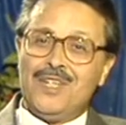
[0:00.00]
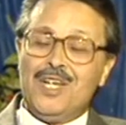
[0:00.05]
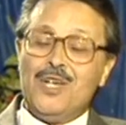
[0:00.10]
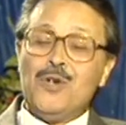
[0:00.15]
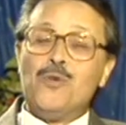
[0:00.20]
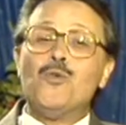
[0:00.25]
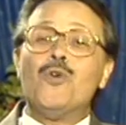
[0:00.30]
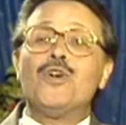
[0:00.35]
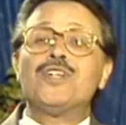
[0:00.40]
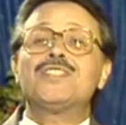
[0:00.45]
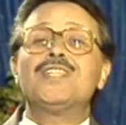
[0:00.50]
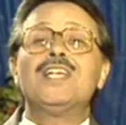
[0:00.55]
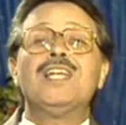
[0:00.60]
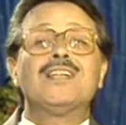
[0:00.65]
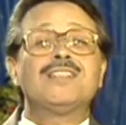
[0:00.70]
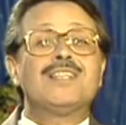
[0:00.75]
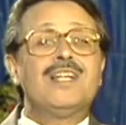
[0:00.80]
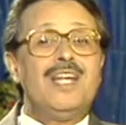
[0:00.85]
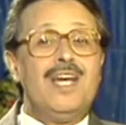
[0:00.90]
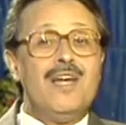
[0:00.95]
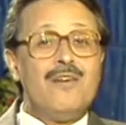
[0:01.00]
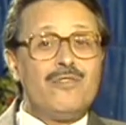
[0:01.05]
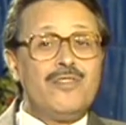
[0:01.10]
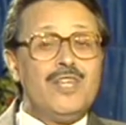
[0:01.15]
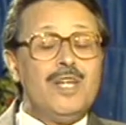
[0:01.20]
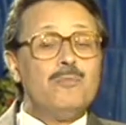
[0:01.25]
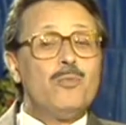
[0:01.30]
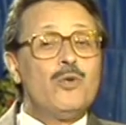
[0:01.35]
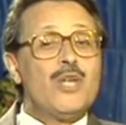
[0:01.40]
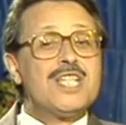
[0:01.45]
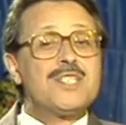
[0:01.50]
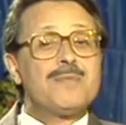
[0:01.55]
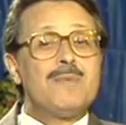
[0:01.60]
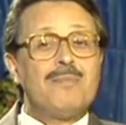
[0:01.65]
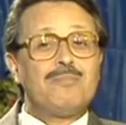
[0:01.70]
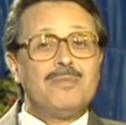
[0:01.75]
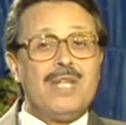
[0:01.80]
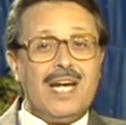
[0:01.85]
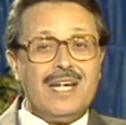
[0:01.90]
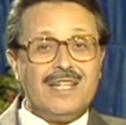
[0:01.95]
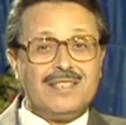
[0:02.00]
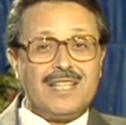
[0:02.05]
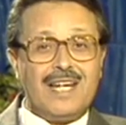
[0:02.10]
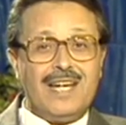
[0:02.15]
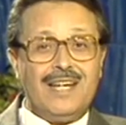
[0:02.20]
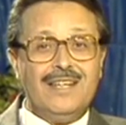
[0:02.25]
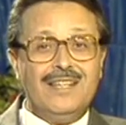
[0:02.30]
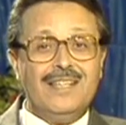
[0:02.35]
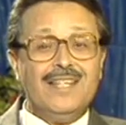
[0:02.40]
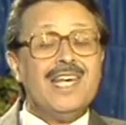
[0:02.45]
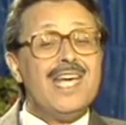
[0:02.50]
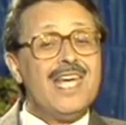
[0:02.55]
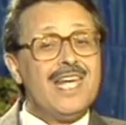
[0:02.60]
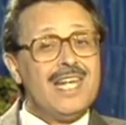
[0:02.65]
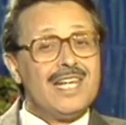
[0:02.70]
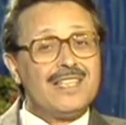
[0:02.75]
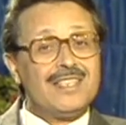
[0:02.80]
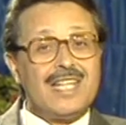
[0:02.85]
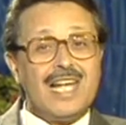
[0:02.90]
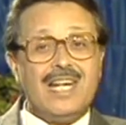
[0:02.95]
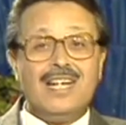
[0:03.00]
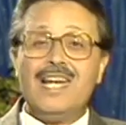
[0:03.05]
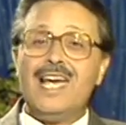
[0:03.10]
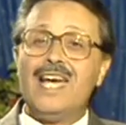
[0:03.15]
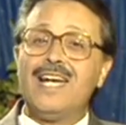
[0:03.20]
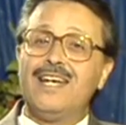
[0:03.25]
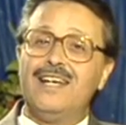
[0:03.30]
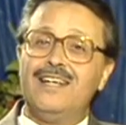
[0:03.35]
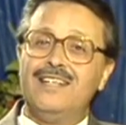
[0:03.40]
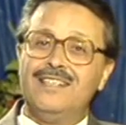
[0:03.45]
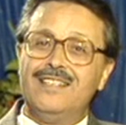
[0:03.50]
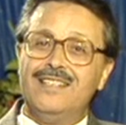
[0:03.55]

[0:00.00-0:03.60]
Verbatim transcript: وسيلة الحفظ المناسبة بتاعتها هي التلاجة